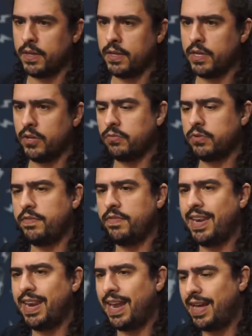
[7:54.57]
que não teve
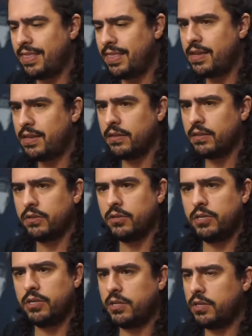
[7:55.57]
nada
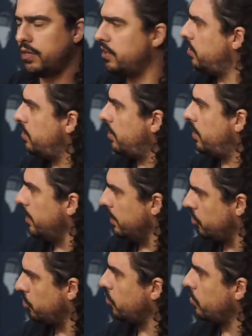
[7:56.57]
de, de
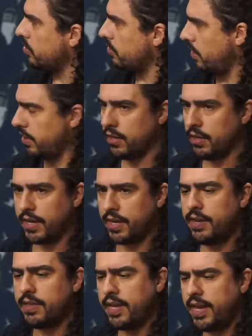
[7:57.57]
religioso, ali.
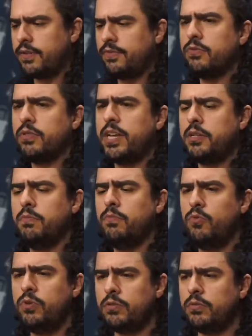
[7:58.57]
Aquele teste foi um teste
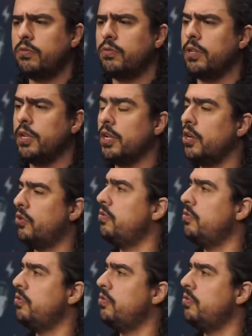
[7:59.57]
muito. Co... O